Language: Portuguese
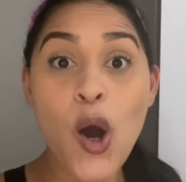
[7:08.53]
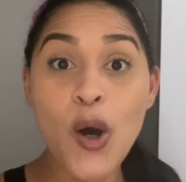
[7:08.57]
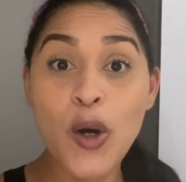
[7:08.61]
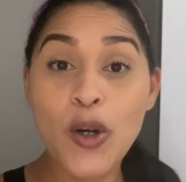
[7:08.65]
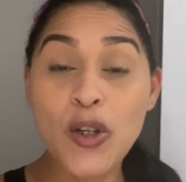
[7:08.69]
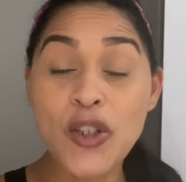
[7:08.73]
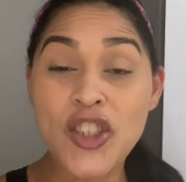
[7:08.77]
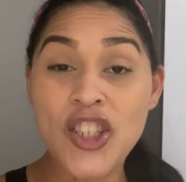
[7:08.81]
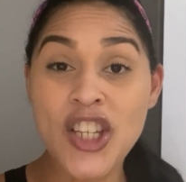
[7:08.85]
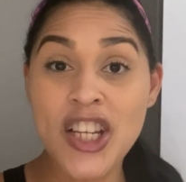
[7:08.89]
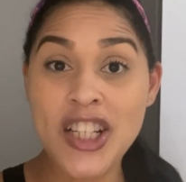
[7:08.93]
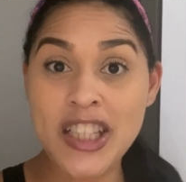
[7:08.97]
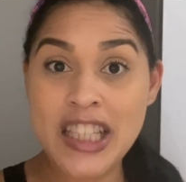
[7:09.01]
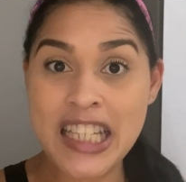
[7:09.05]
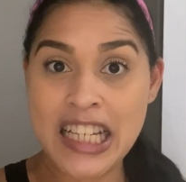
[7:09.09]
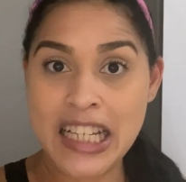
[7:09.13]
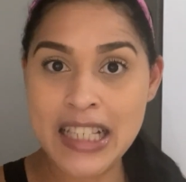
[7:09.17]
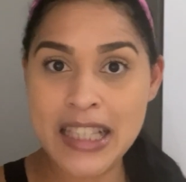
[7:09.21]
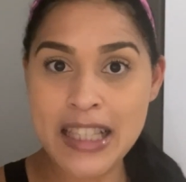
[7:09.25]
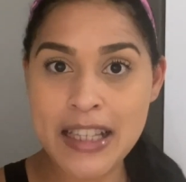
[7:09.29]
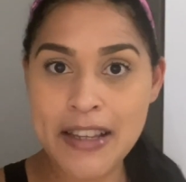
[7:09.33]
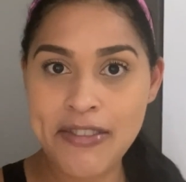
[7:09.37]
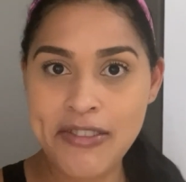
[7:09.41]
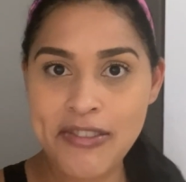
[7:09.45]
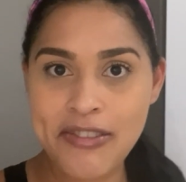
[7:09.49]
Hoje é
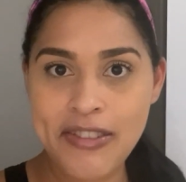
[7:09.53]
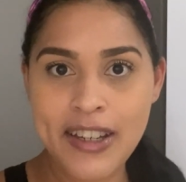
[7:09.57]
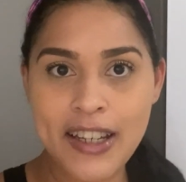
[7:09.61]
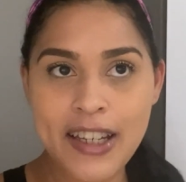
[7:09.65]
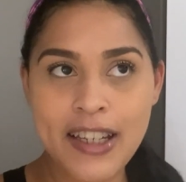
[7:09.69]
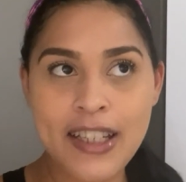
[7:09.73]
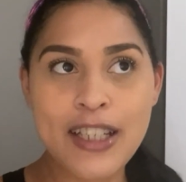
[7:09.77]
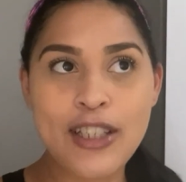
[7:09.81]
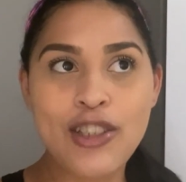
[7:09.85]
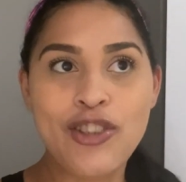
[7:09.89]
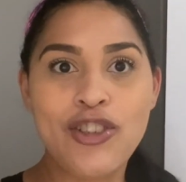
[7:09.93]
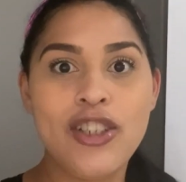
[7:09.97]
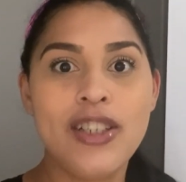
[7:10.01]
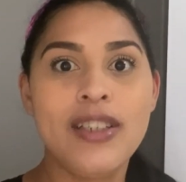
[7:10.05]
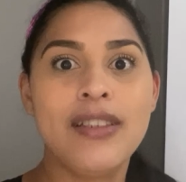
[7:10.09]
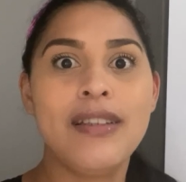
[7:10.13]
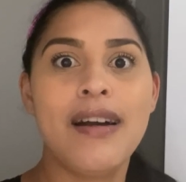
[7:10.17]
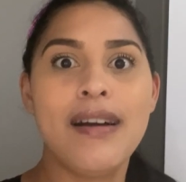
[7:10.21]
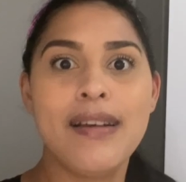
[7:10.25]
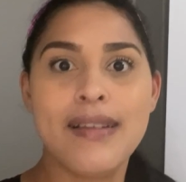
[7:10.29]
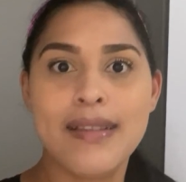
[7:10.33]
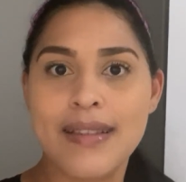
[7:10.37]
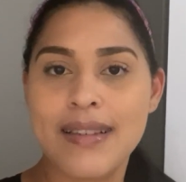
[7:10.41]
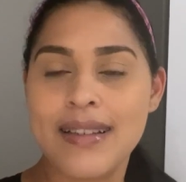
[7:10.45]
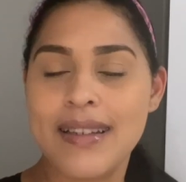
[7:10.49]
terça-feira, dia
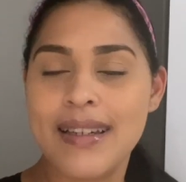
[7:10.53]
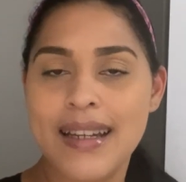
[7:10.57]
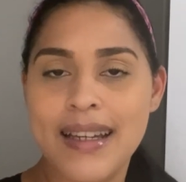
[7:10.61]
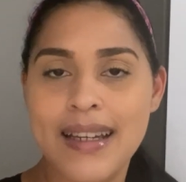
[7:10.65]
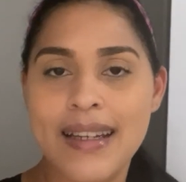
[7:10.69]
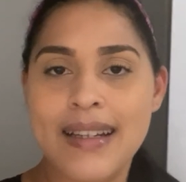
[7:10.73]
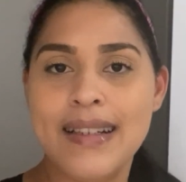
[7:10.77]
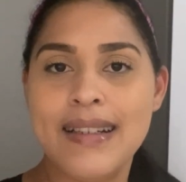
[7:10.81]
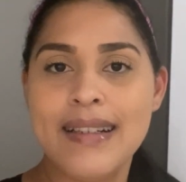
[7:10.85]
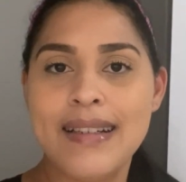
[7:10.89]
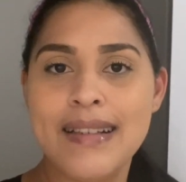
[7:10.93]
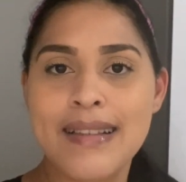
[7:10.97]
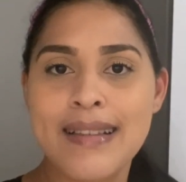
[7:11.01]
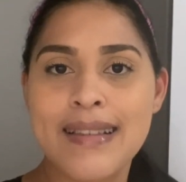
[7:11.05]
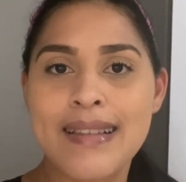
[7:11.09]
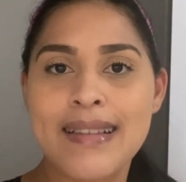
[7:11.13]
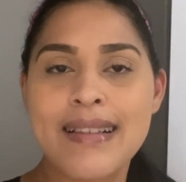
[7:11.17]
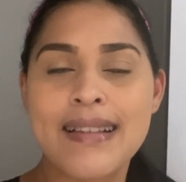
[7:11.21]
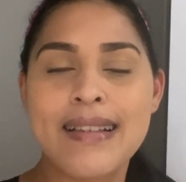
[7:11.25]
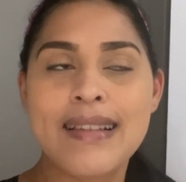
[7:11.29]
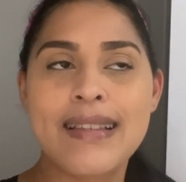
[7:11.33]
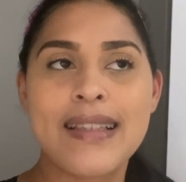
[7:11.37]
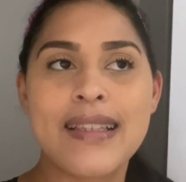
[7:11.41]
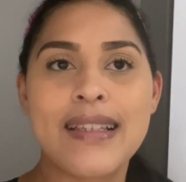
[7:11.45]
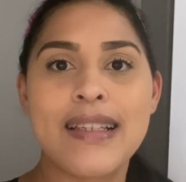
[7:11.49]
das
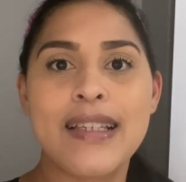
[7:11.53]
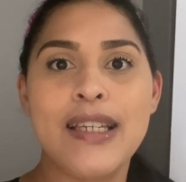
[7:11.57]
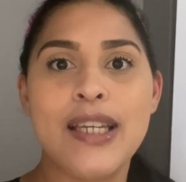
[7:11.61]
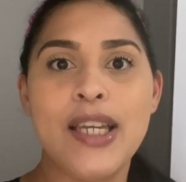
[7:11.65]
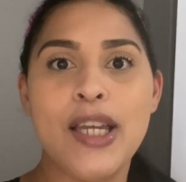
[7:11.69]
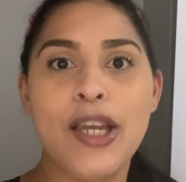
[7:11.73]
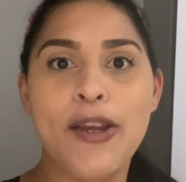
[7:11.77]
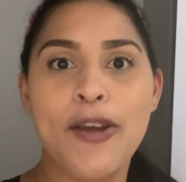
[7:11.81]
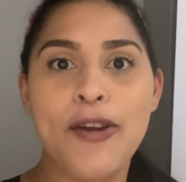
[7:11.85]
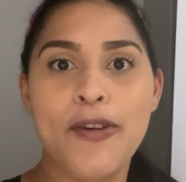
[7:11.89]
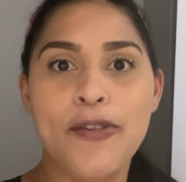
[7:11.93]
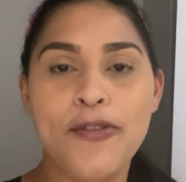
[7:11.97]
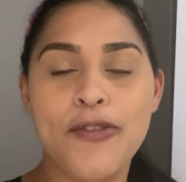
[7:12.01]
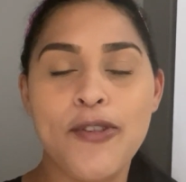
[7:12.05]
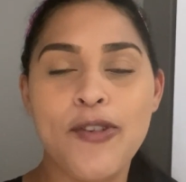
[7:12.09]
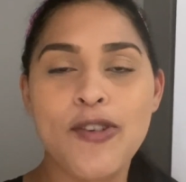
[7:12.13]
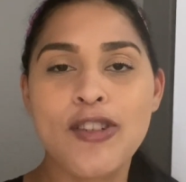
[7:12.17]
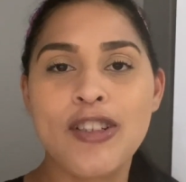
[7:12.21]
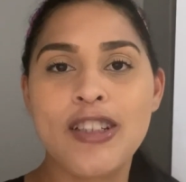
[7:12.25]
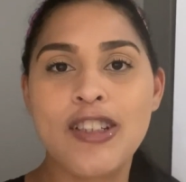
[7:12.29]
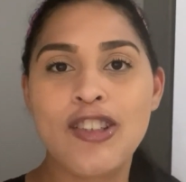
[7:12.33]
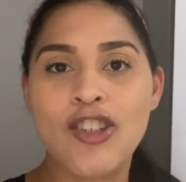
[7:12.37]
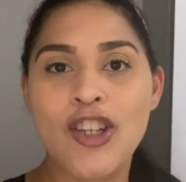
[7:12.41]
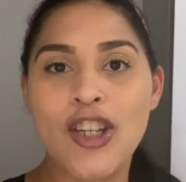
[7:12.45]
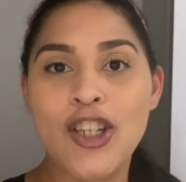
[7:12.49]
crianças e eu vou,
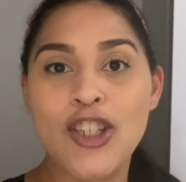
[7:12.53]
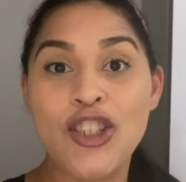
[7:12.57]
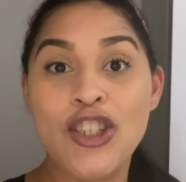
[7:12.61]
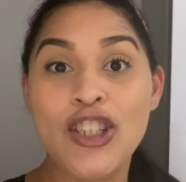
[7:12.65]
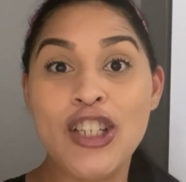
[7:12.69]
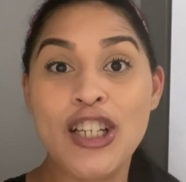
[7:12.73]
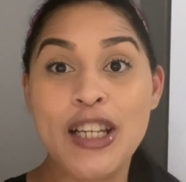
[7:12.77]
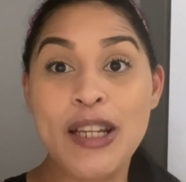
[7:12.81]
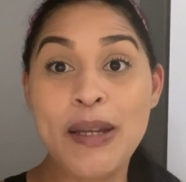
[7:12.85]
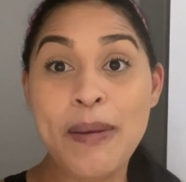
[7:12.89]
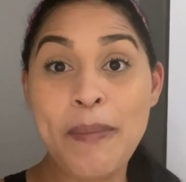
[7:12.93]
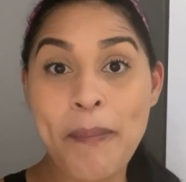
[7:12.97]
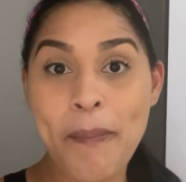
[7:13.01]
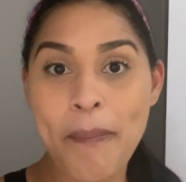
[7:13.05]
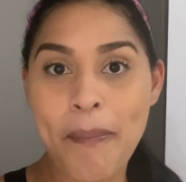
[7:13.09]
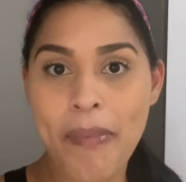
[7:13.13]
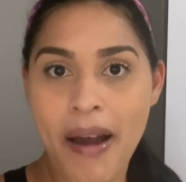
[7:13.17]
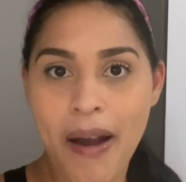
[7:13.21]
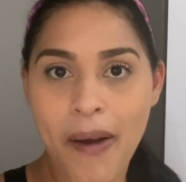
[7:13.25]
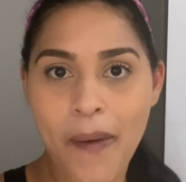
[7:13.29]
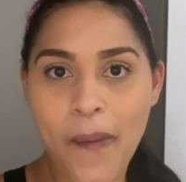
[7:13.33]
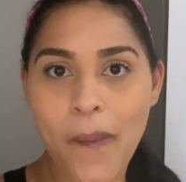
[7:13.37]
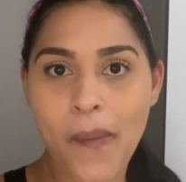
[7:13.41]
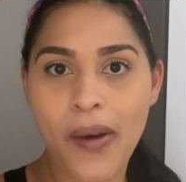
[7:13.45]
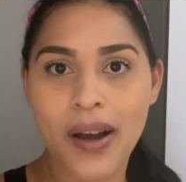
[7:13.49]
gente,
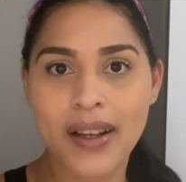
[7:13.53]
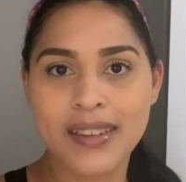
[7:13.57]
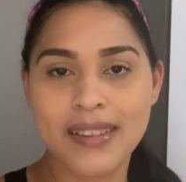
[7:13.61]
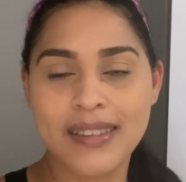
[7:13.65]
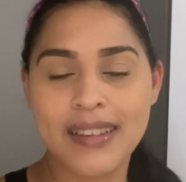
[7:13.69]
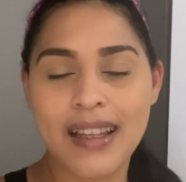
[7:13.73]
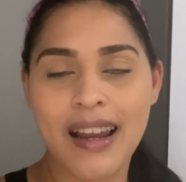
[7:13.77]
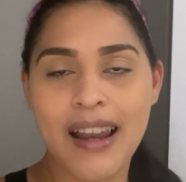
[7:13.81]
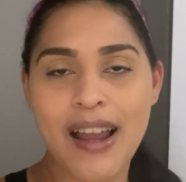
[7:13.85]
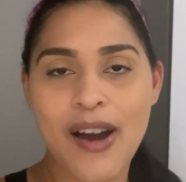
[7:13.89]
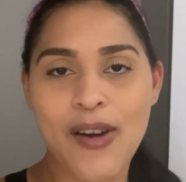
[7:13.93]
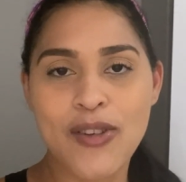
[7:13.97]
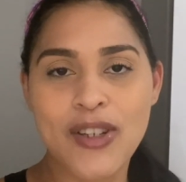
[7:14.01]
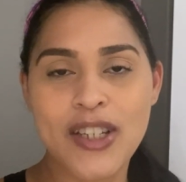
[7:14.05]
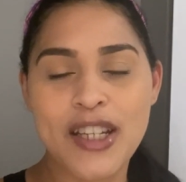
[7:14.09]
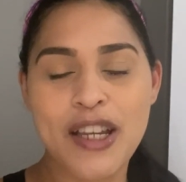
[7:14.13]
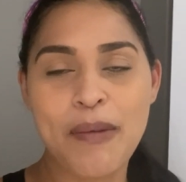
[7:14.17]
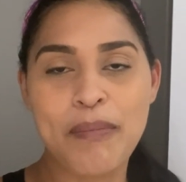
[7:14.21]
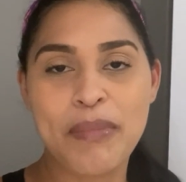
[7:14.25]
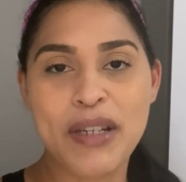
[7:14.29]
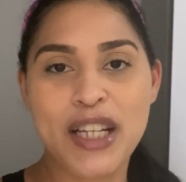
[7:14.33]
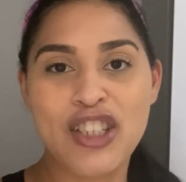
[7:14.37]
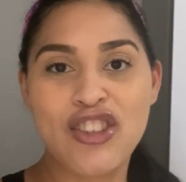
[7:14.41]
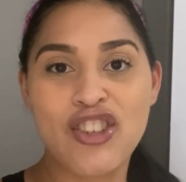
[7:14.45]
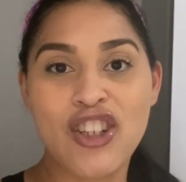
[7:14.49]
limpar o quarto da
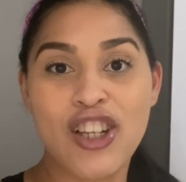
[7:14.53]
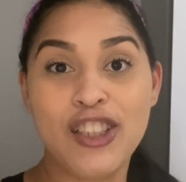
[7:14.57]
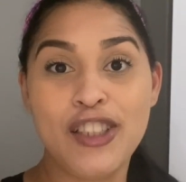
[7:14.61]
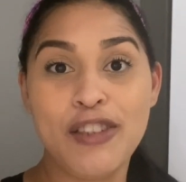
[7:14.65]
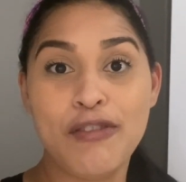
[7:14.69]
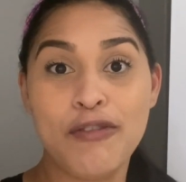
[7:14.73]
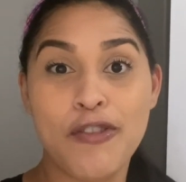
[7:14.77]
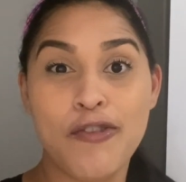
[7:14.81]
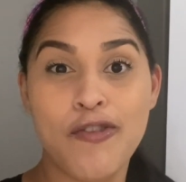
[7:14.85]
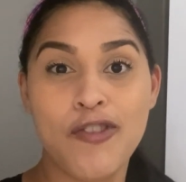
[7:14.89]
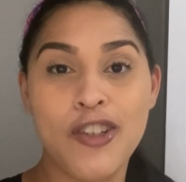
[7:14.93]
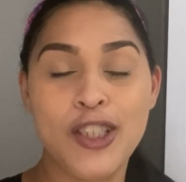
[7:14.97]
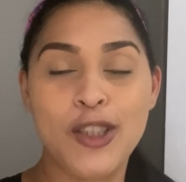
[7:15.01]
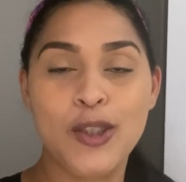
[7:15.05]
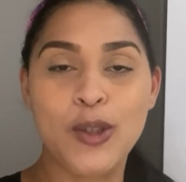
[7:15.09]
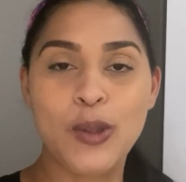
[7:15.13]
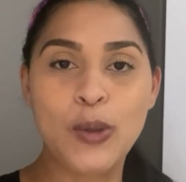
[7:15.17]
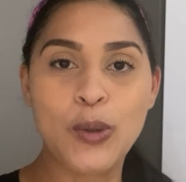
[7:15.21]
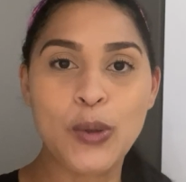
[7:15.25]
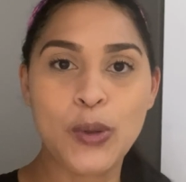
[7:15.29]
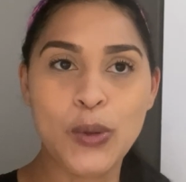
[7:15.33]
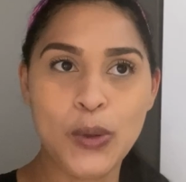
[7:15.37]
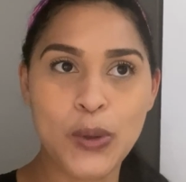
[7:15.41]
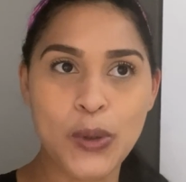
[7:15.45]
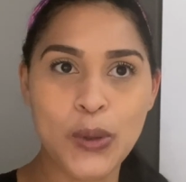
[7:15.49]
Laurinha pra já devolver
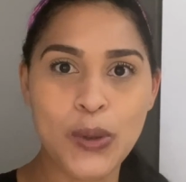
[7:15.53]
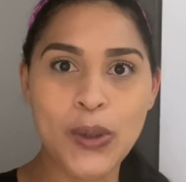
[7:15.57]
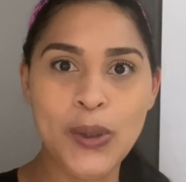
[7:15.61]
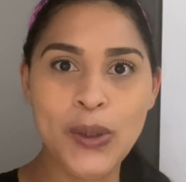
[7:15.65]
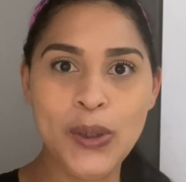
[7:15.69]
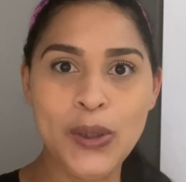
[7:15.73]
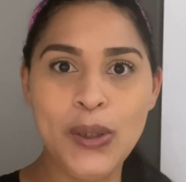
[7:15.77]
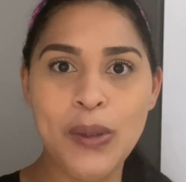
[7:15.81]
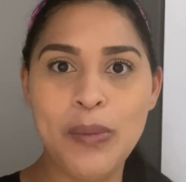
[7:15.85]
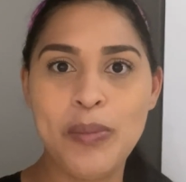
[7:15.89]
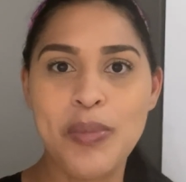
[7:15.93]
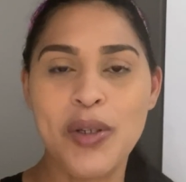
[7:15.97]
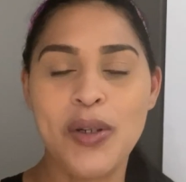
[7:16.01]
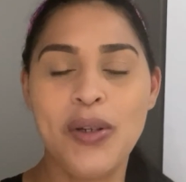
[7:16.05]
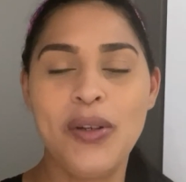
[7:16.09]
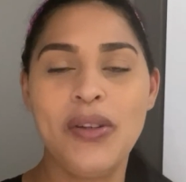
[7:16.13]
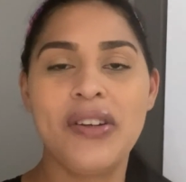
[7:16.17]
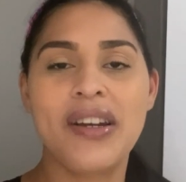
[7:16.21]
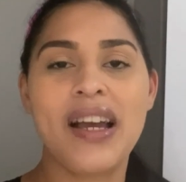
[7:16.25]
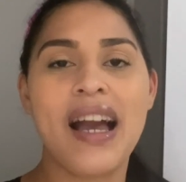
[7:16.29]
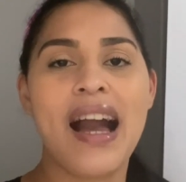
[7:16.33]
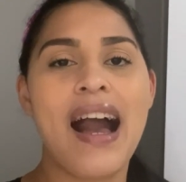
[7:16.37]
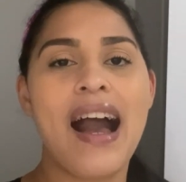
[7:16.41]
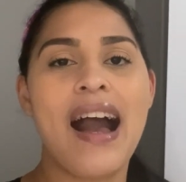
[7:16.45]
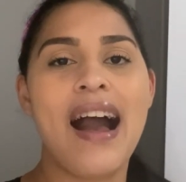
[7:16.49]
tudo pro
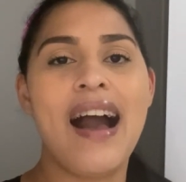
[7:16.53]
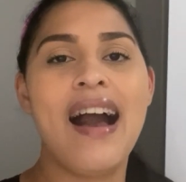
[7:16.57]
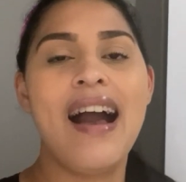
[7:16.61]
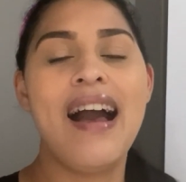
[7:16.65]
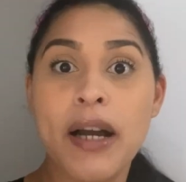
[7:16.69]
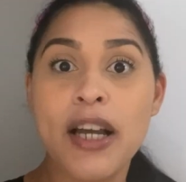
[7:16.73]
lugar.